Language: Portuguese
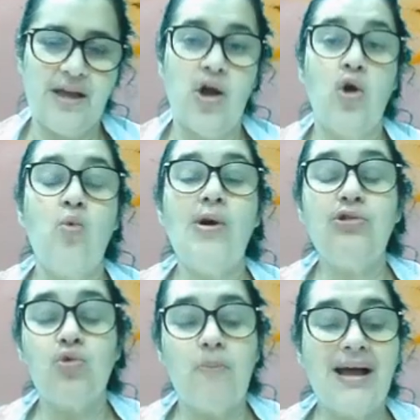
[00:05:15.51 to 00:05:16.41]
Quanto
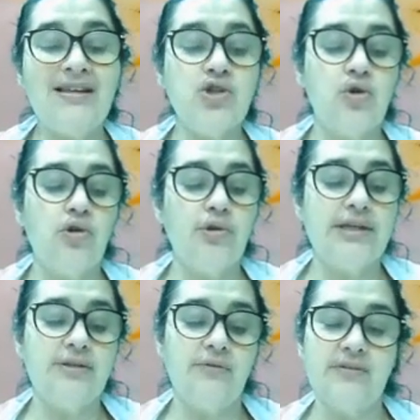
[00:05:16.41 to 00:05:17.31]
mais colorido
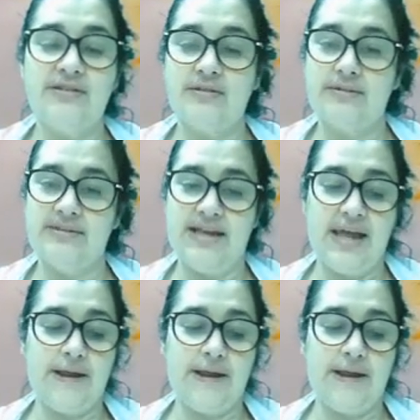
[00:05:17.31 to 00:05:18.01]
vocês fizerem,